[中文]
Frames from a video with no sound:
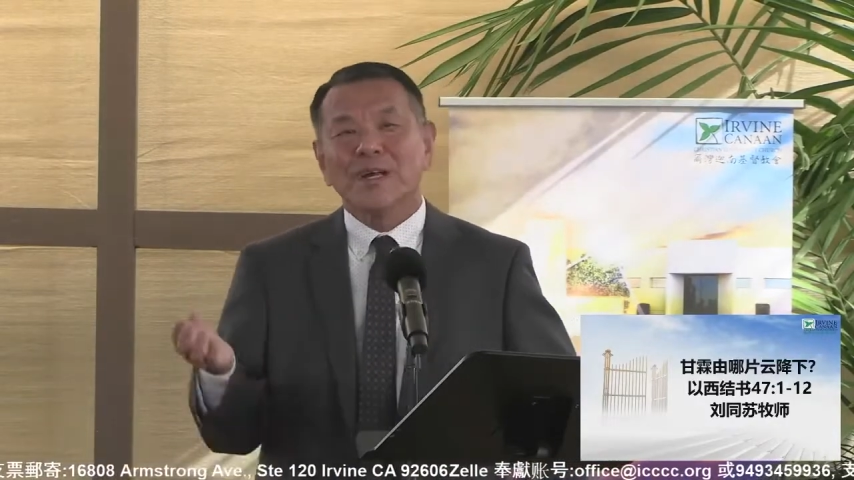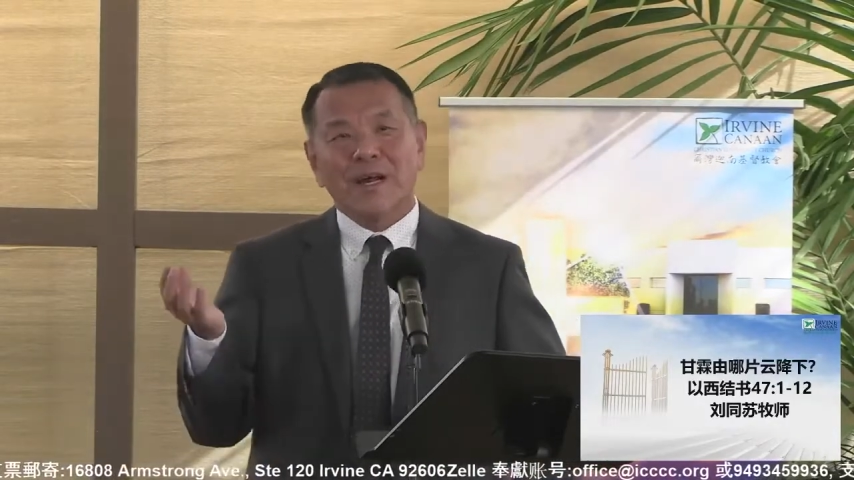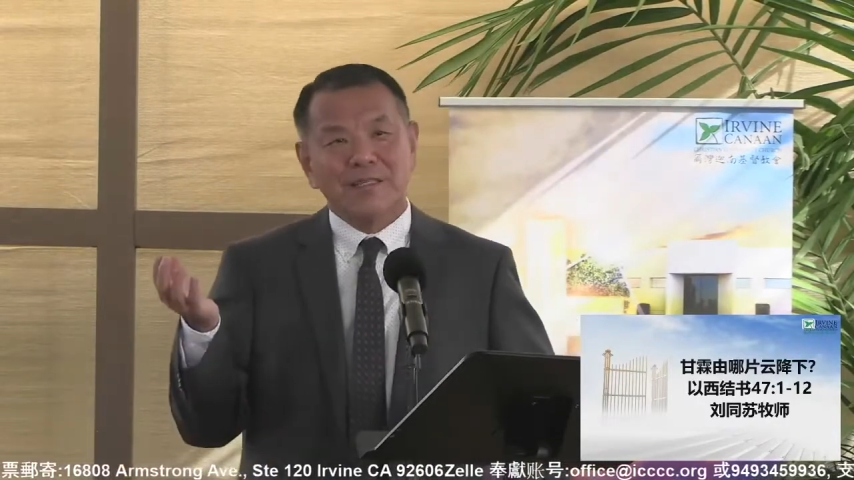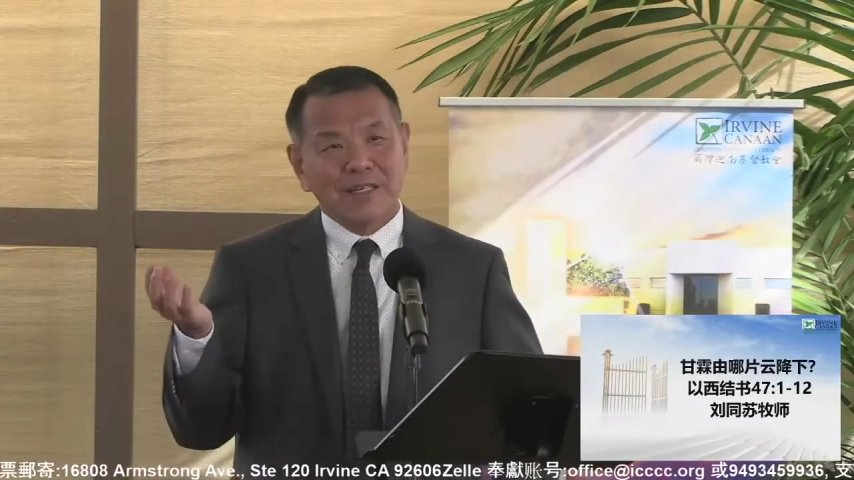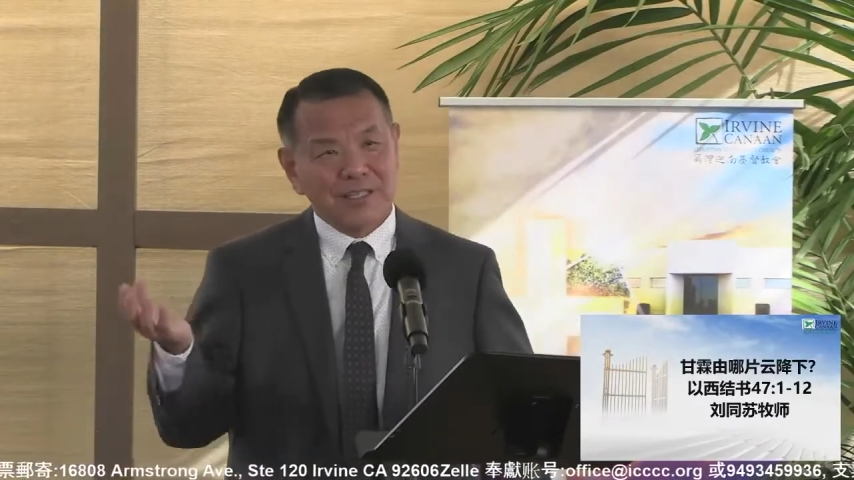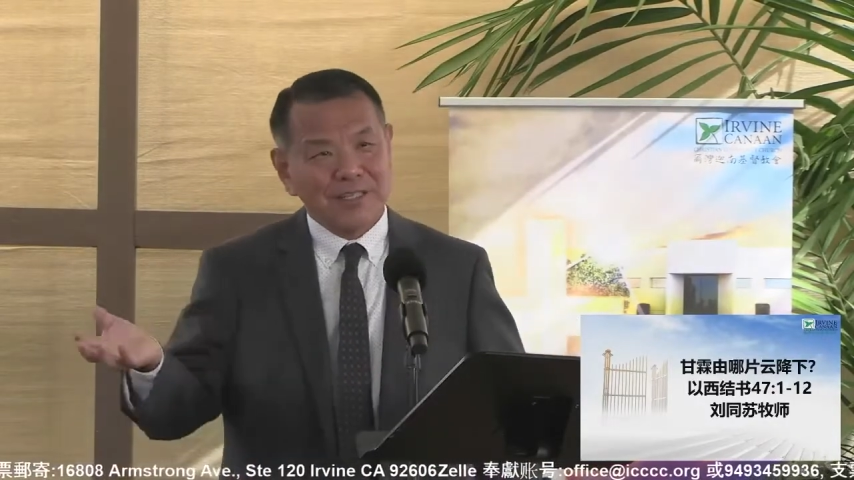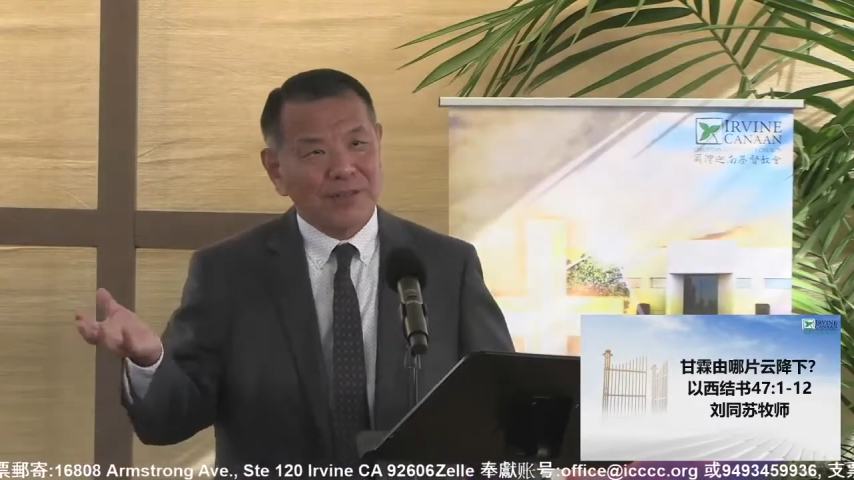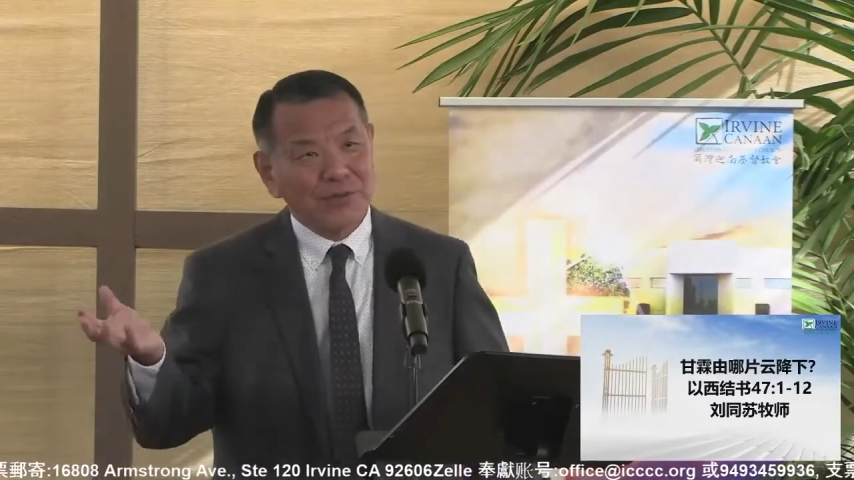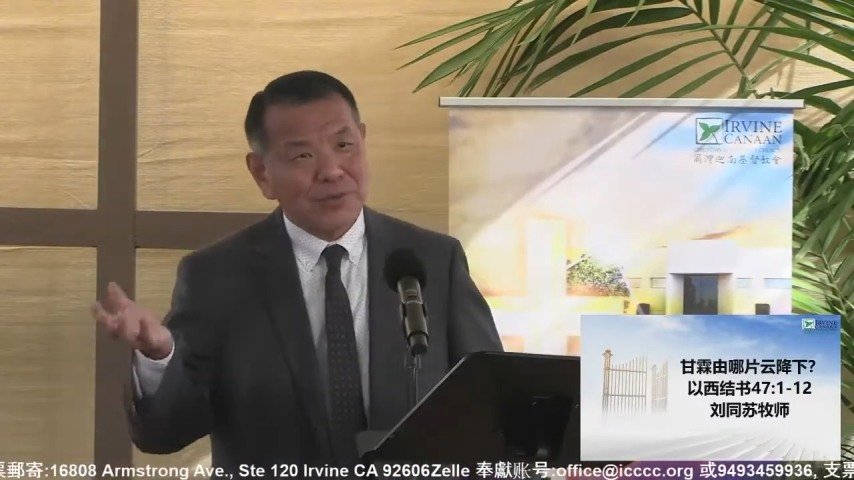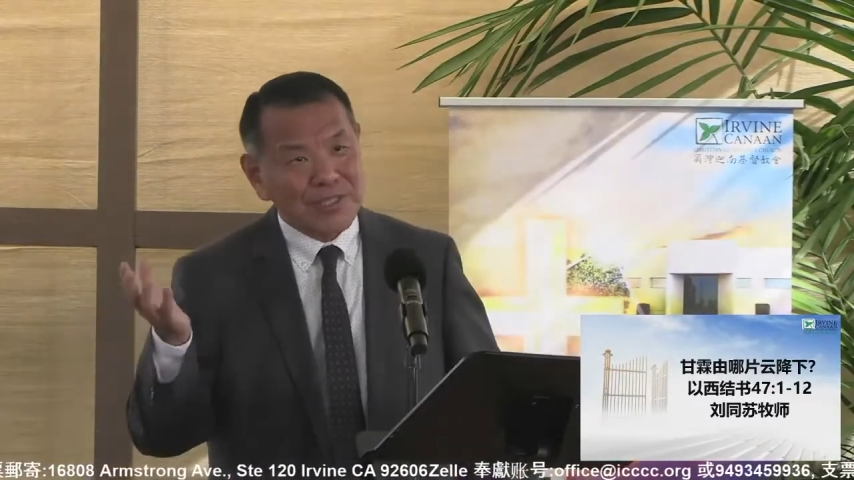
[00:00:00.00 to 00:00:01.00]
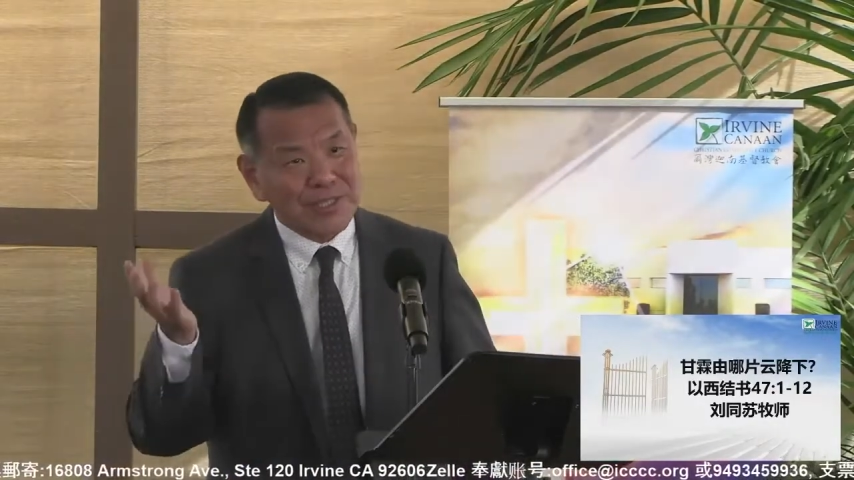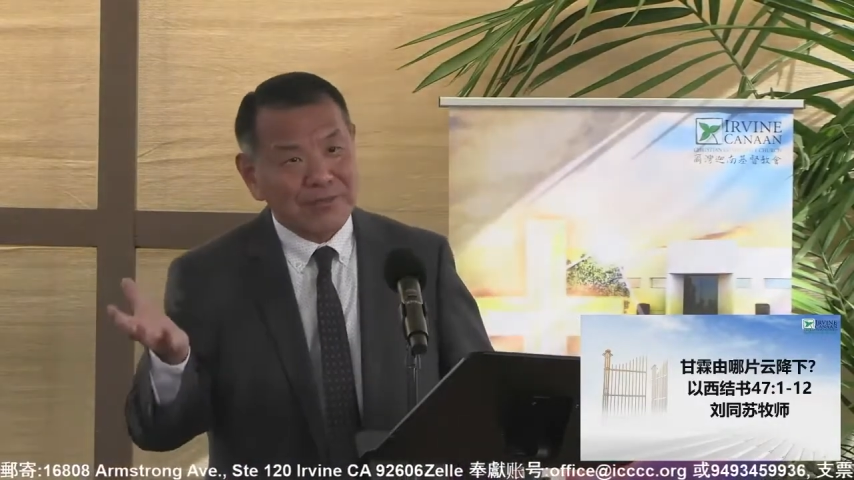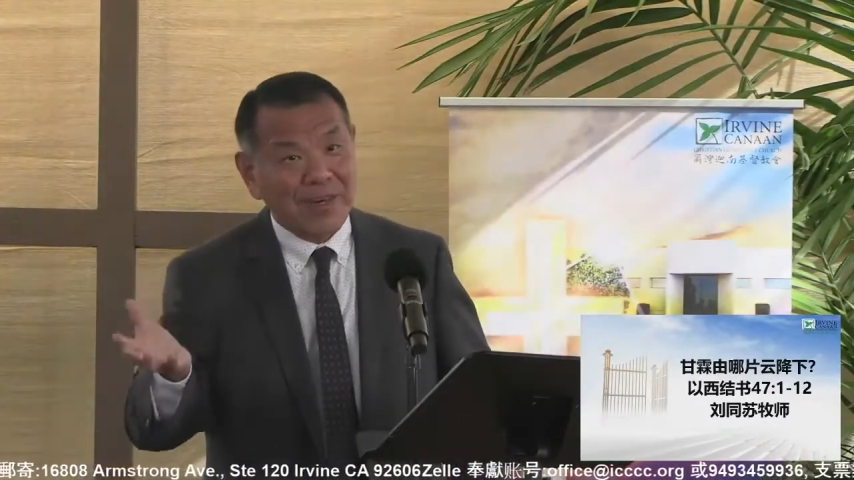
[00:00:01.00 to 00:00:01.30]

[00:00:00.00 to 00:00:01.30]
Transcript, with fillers: 而在世界中释